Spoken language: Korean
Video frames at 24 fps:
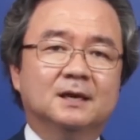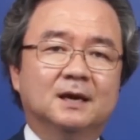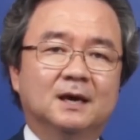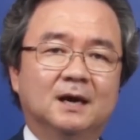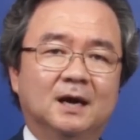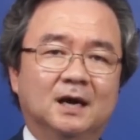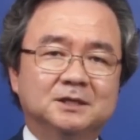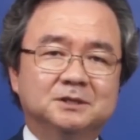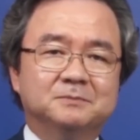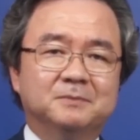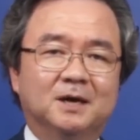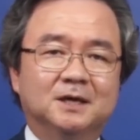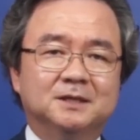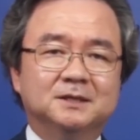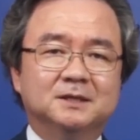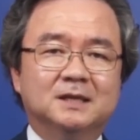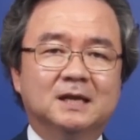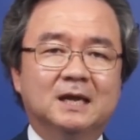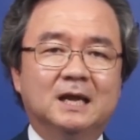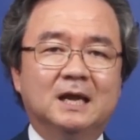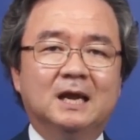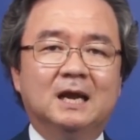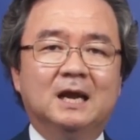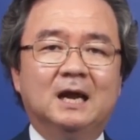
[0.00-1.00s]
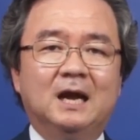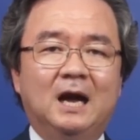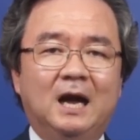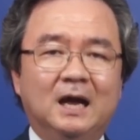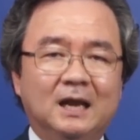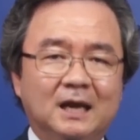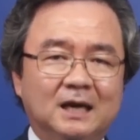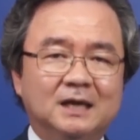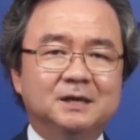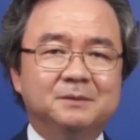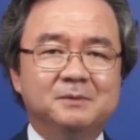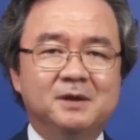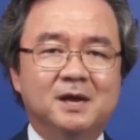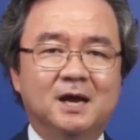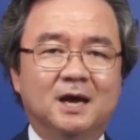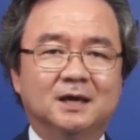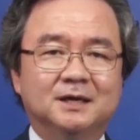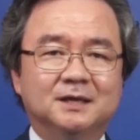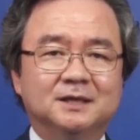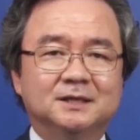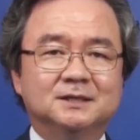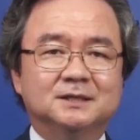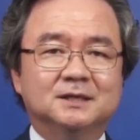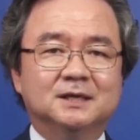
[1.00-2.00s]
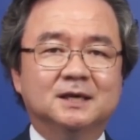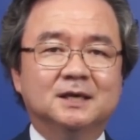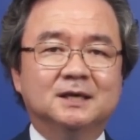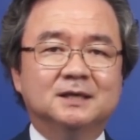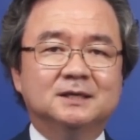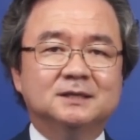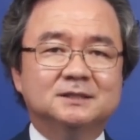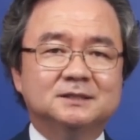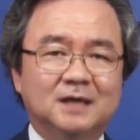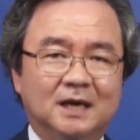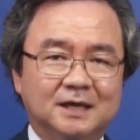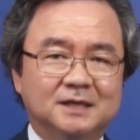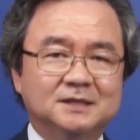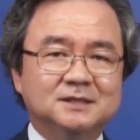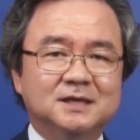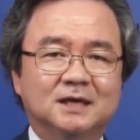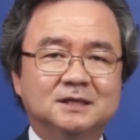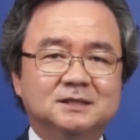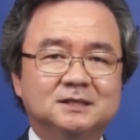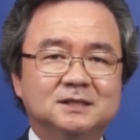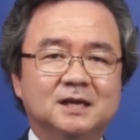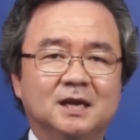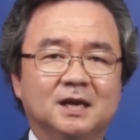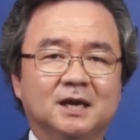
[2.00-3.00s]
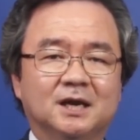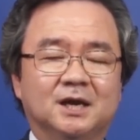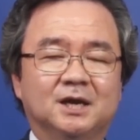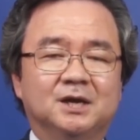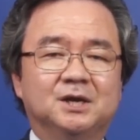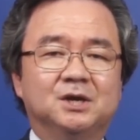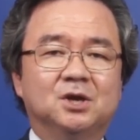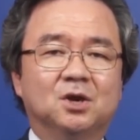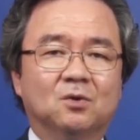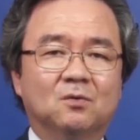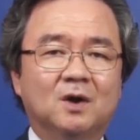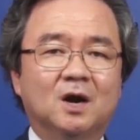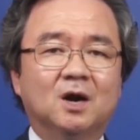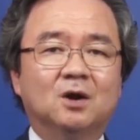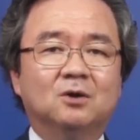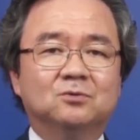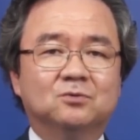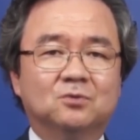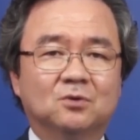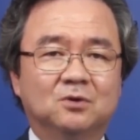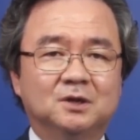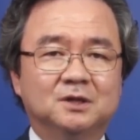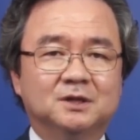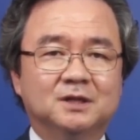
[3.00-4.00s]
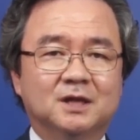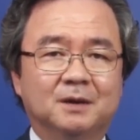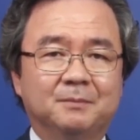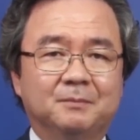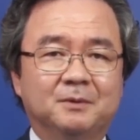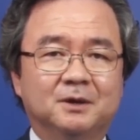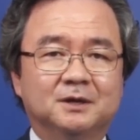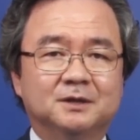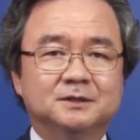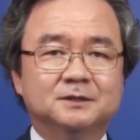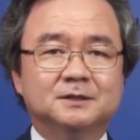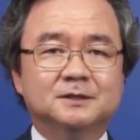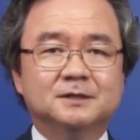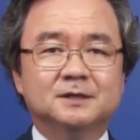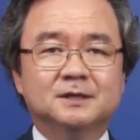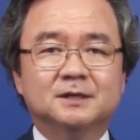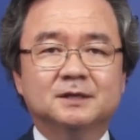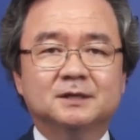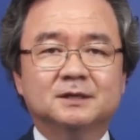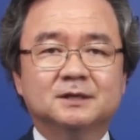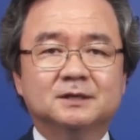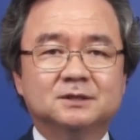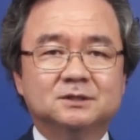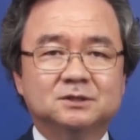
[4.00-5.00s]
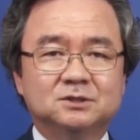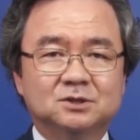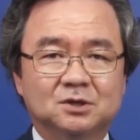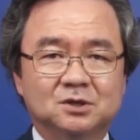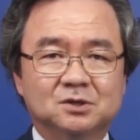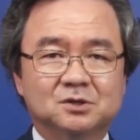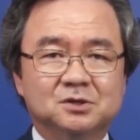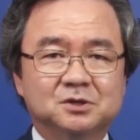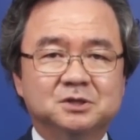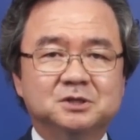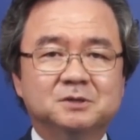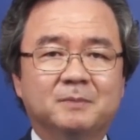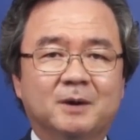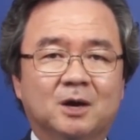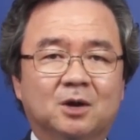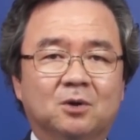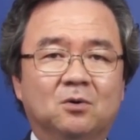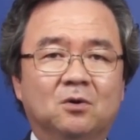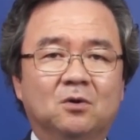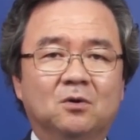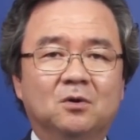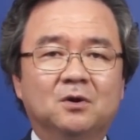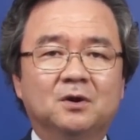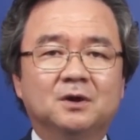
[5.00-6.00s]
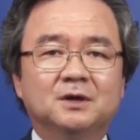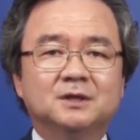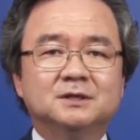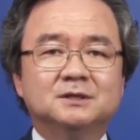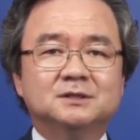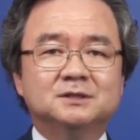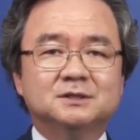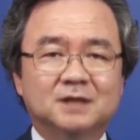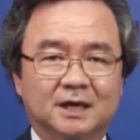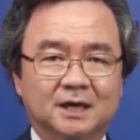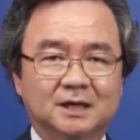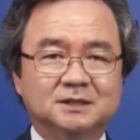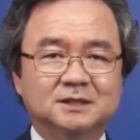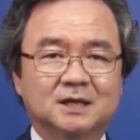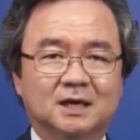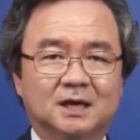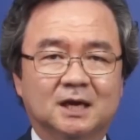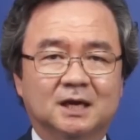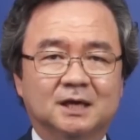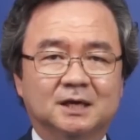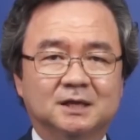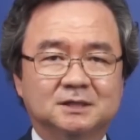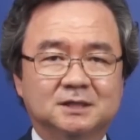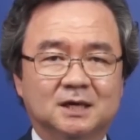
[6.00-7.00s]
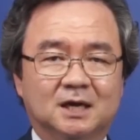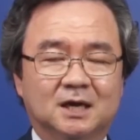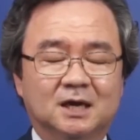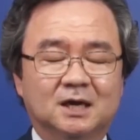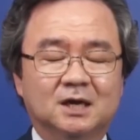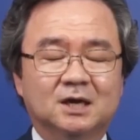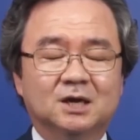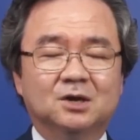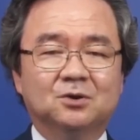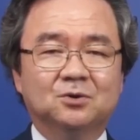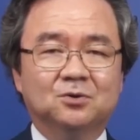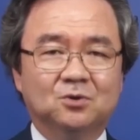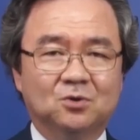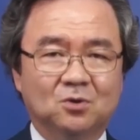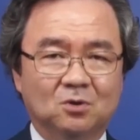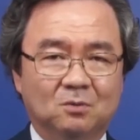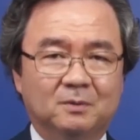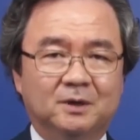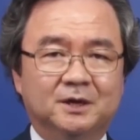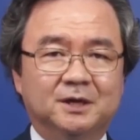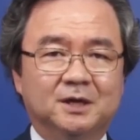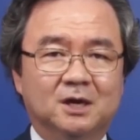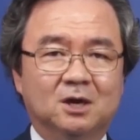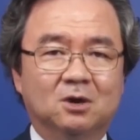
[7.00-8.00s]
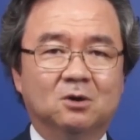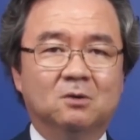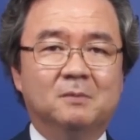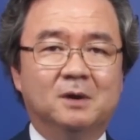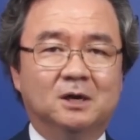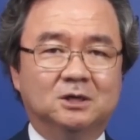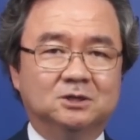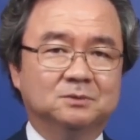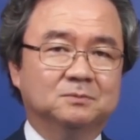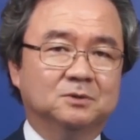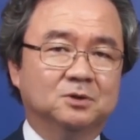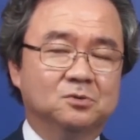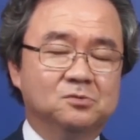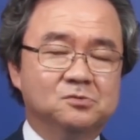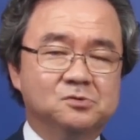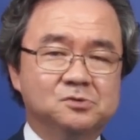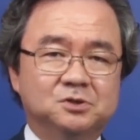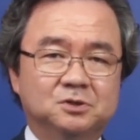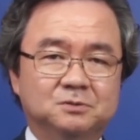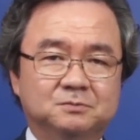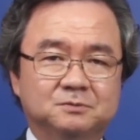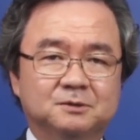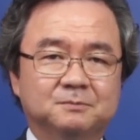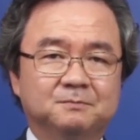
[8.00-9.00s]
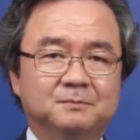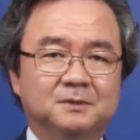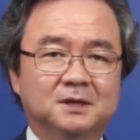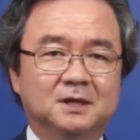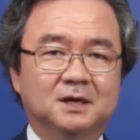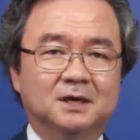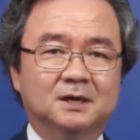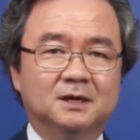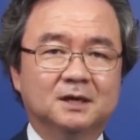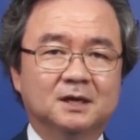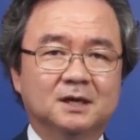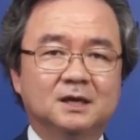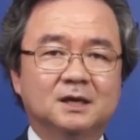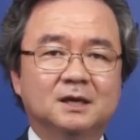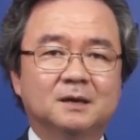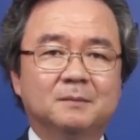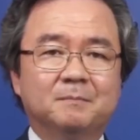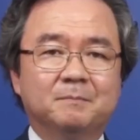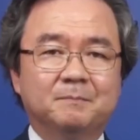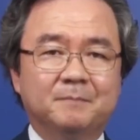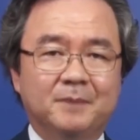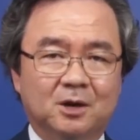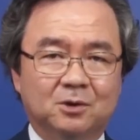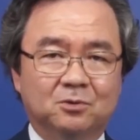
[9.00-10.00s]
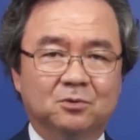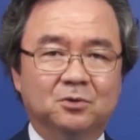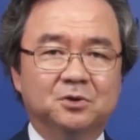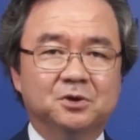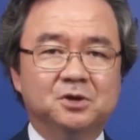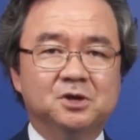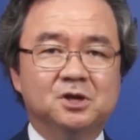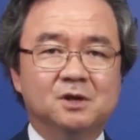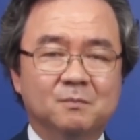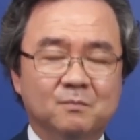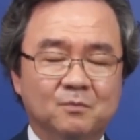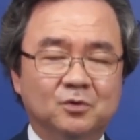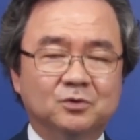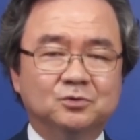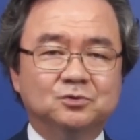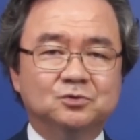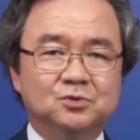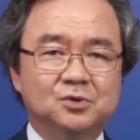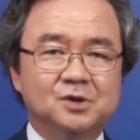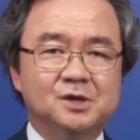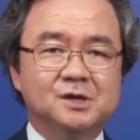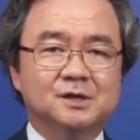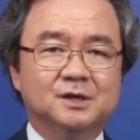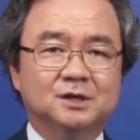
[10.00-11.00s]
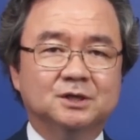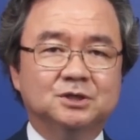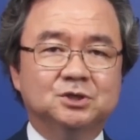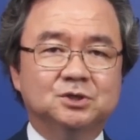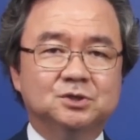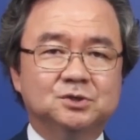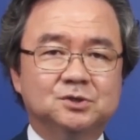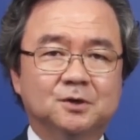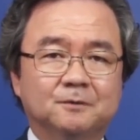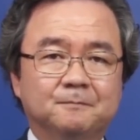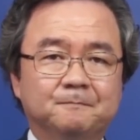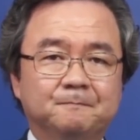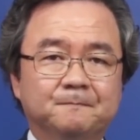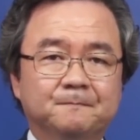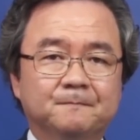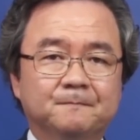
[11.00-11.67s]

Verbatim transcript: 하지만 하나님이 아닌 자기 자신에게 영광을 돌린다면은 저는 그것이 바로 자기 자랑이자 교만이라고 말씀드리고 싶습니다. 바로 인본주의인 것이죠.